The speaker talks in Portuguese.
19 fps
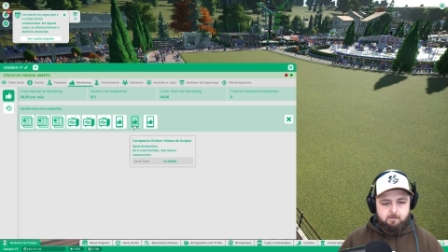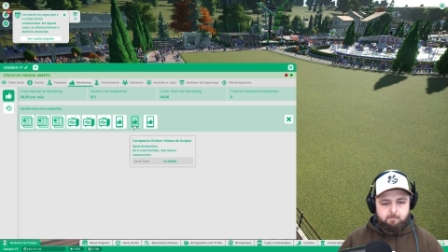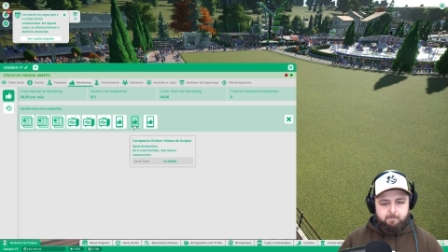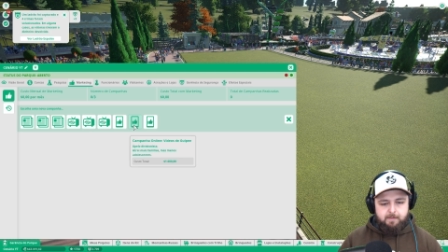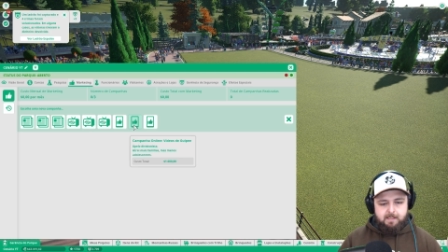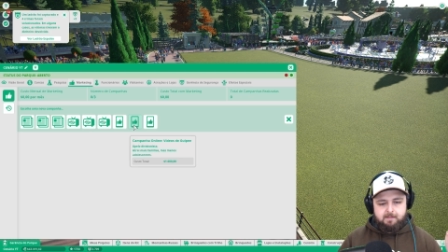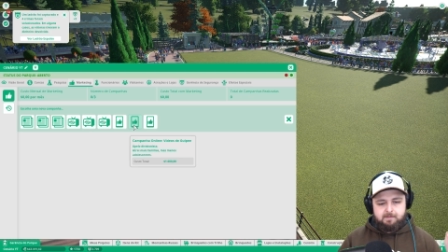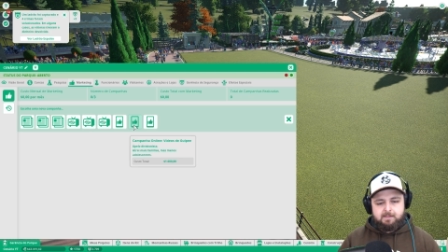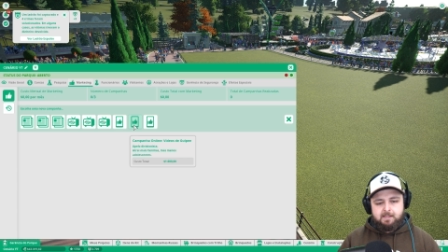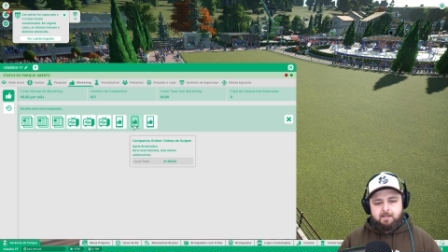
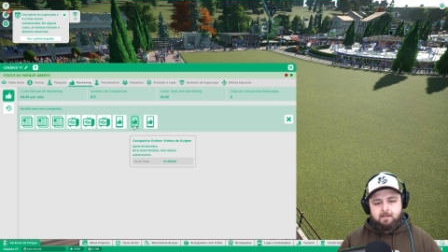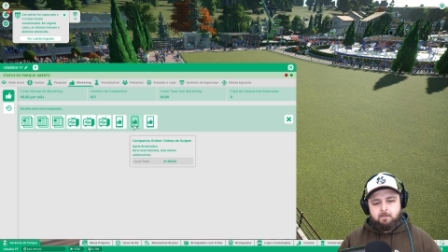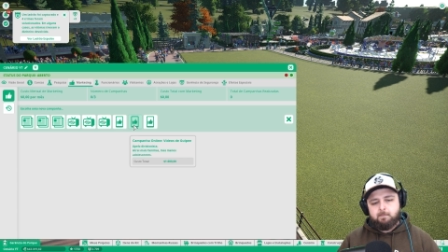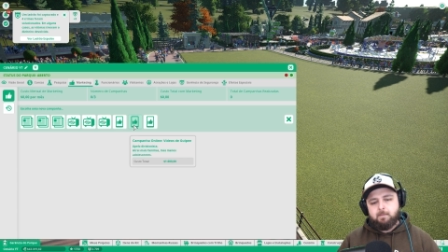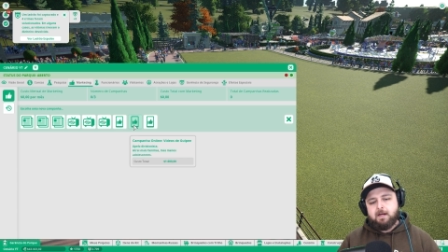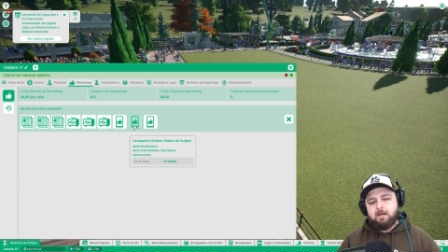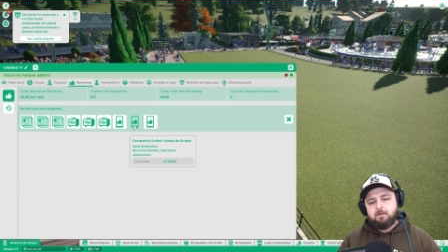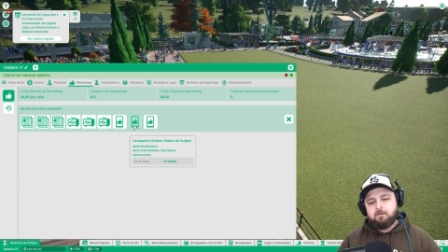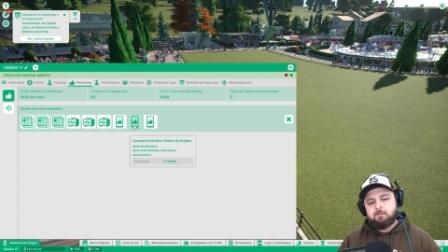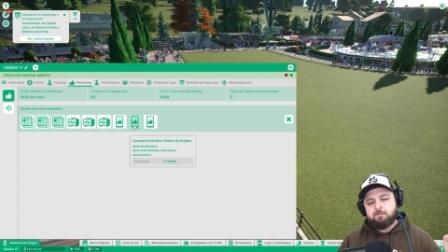para atrair
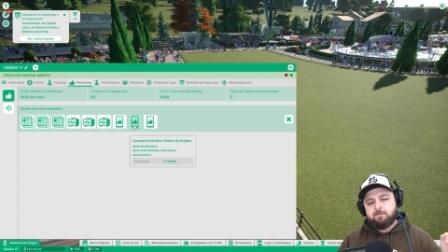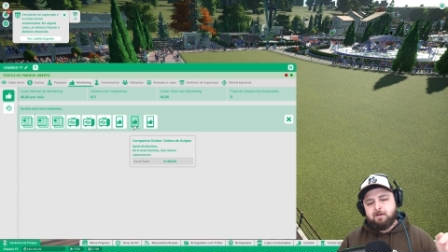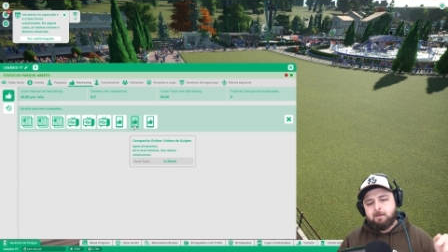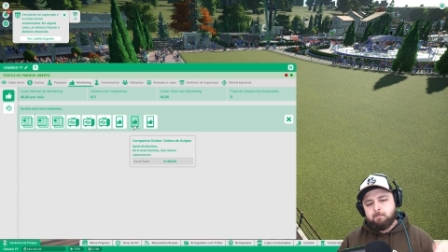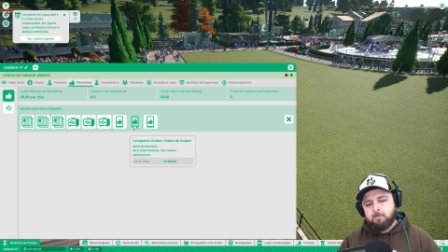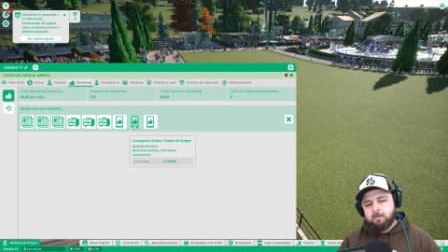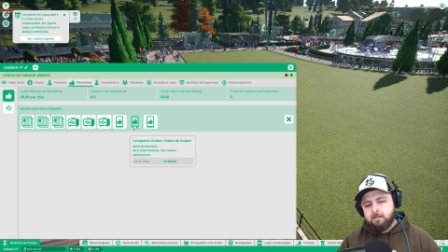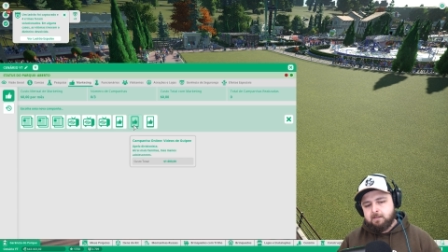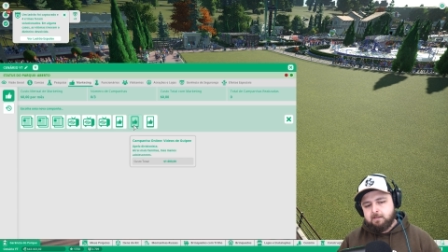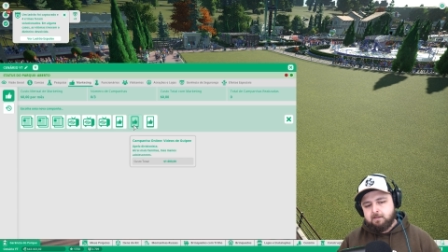mais
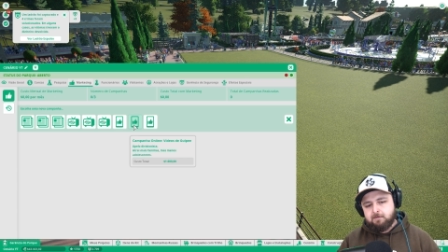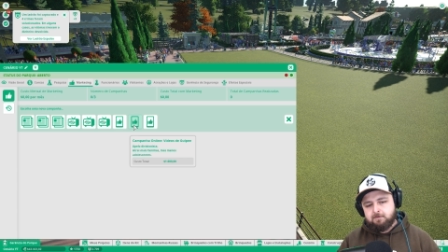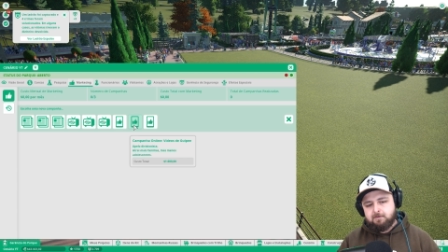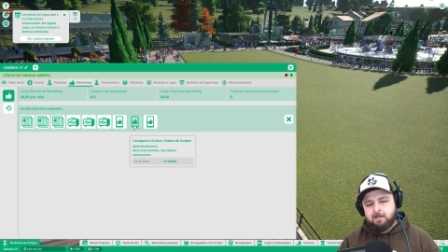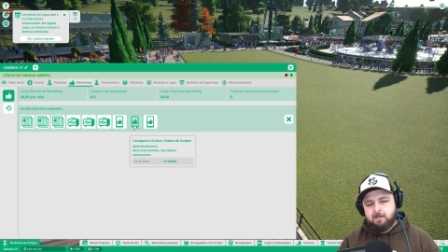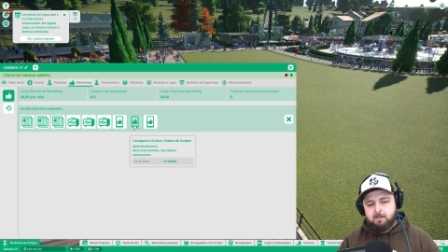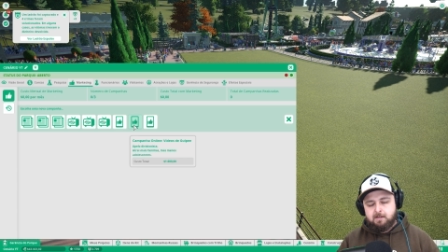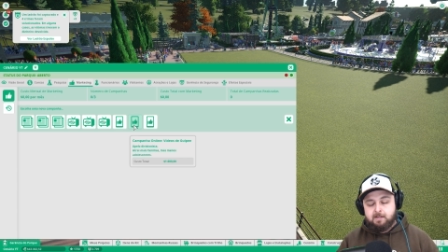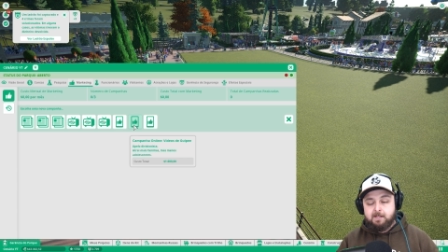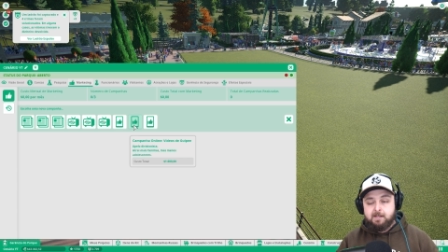famílias,
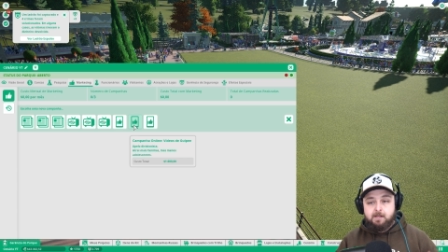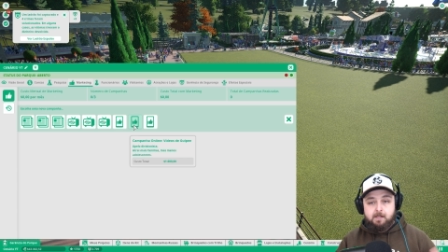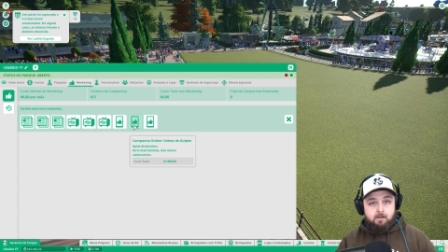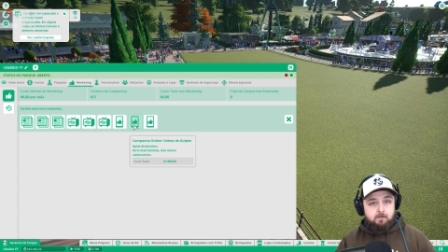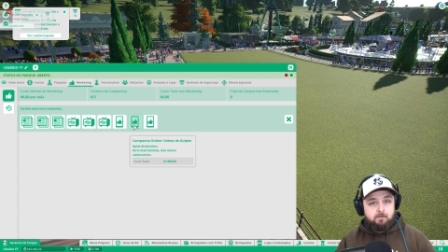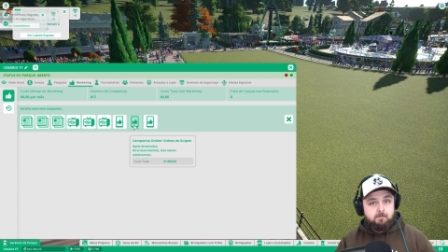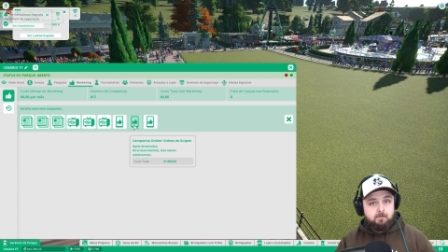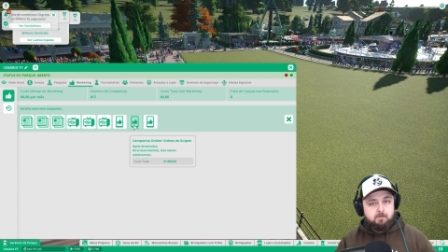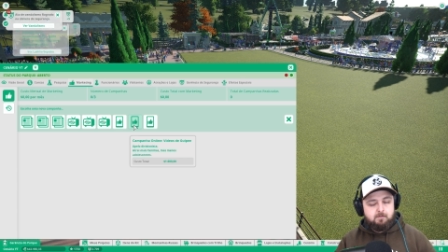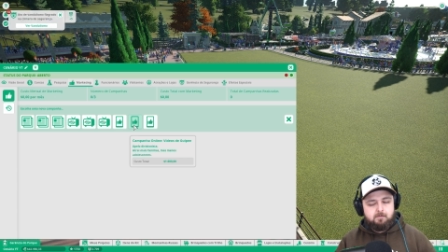né?
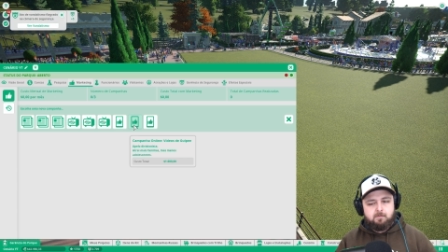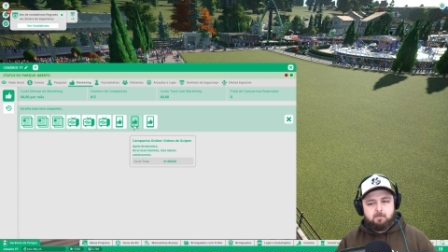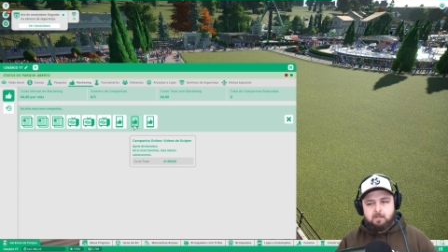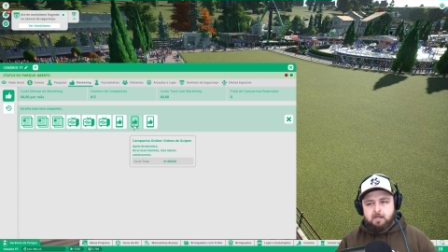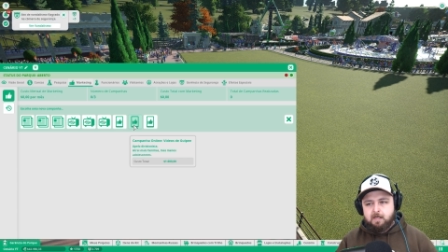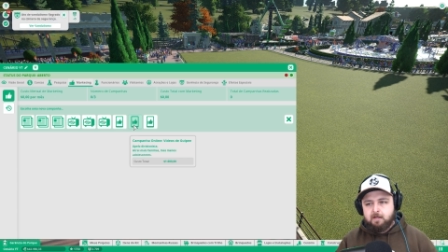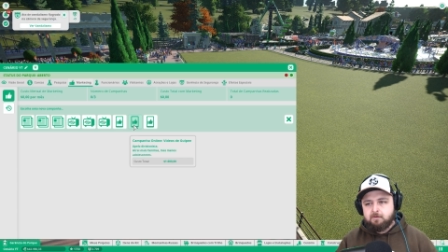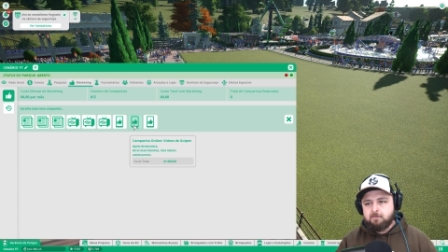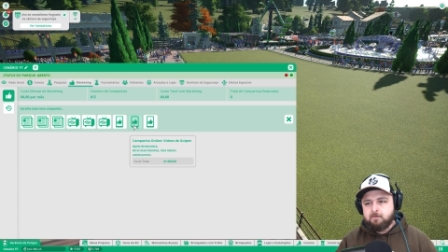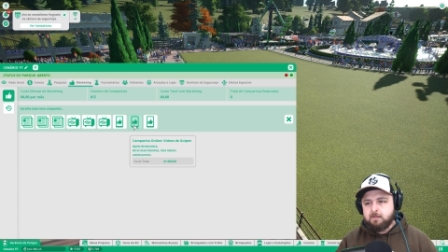Crianças, no
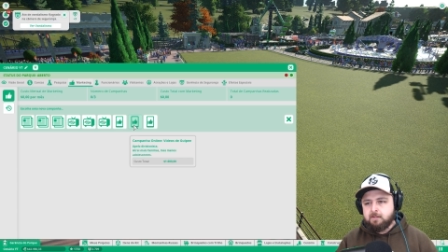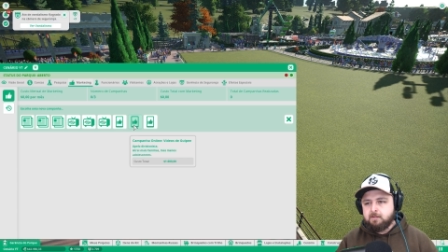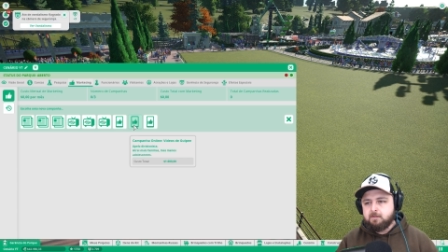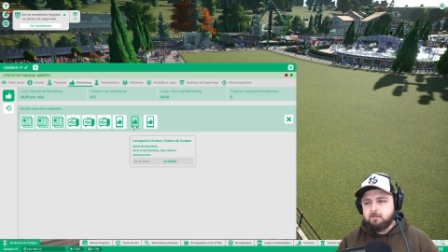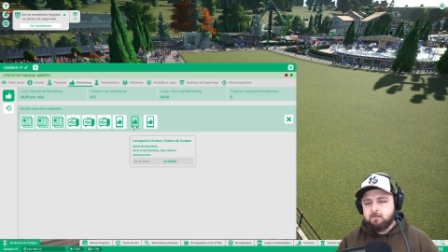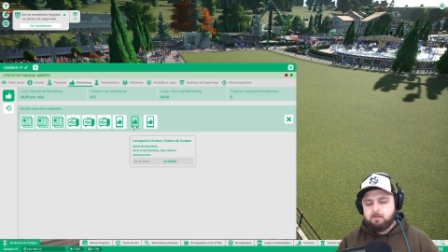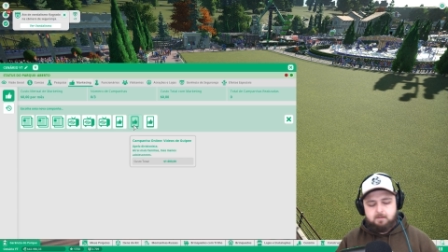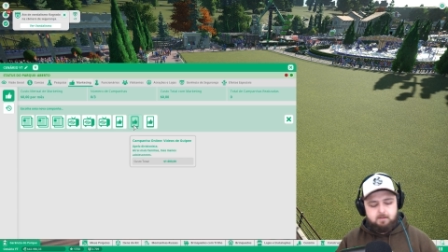caso, né?